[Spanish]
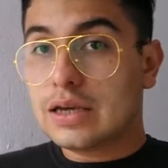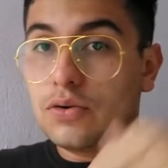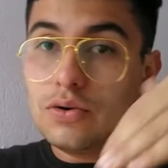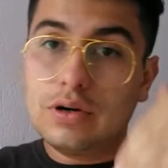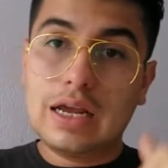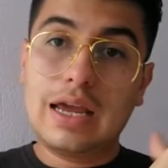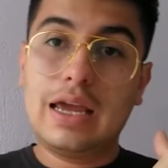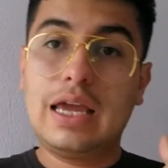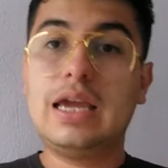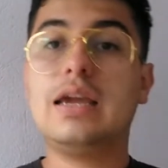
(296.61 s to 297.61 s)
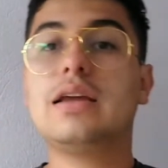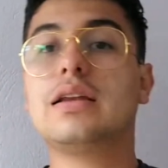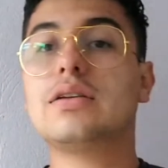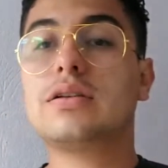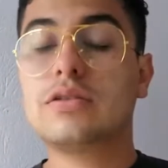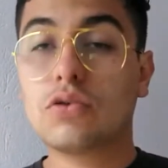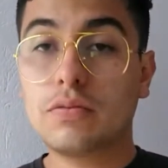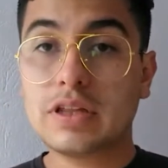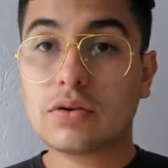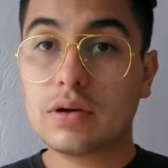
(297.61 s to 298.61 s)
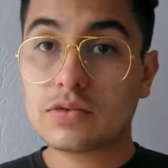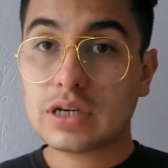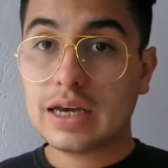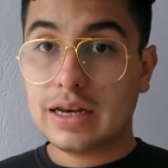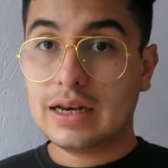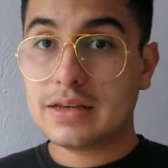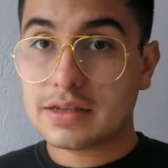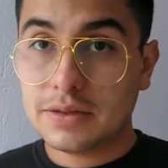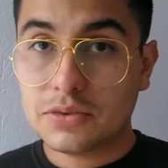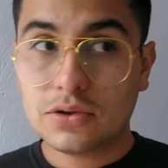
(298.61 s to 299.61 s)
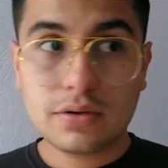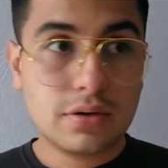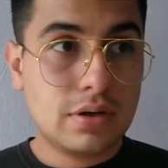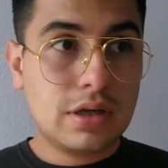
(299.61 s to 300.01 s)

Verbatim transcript: con el documento que vamos a dejar en la descripción.